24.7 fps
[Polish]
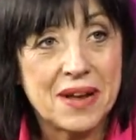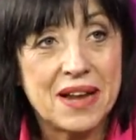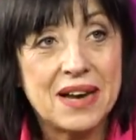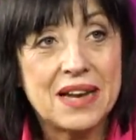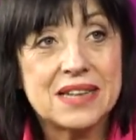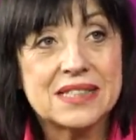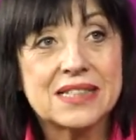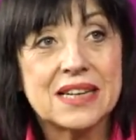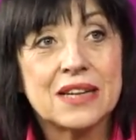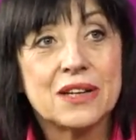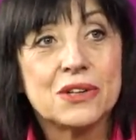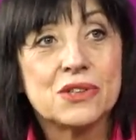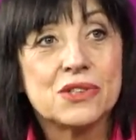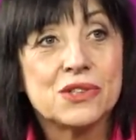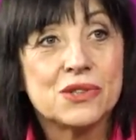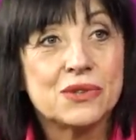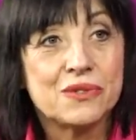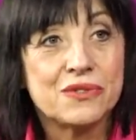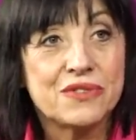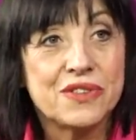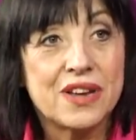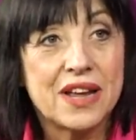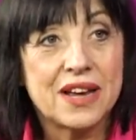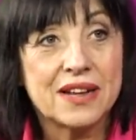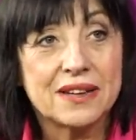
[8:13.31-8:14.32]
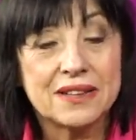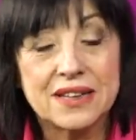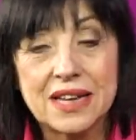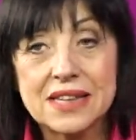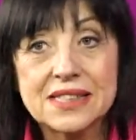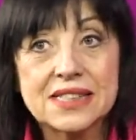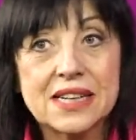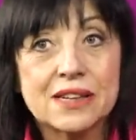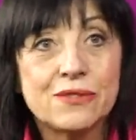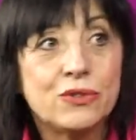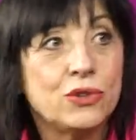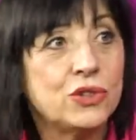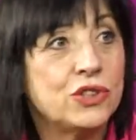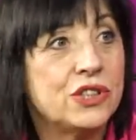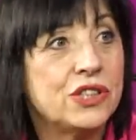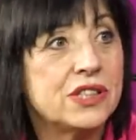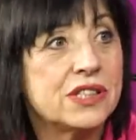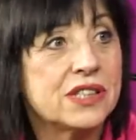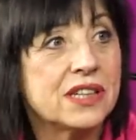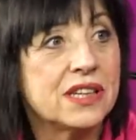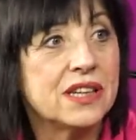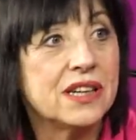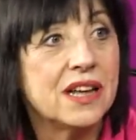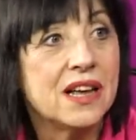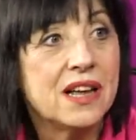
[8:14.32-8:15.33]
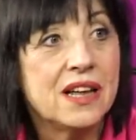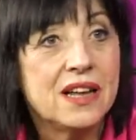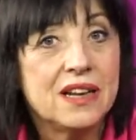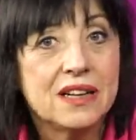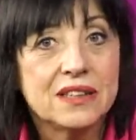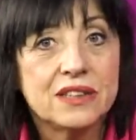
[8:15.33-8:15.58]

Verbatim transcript: Ela Zającówna, Jacek Wójcicki.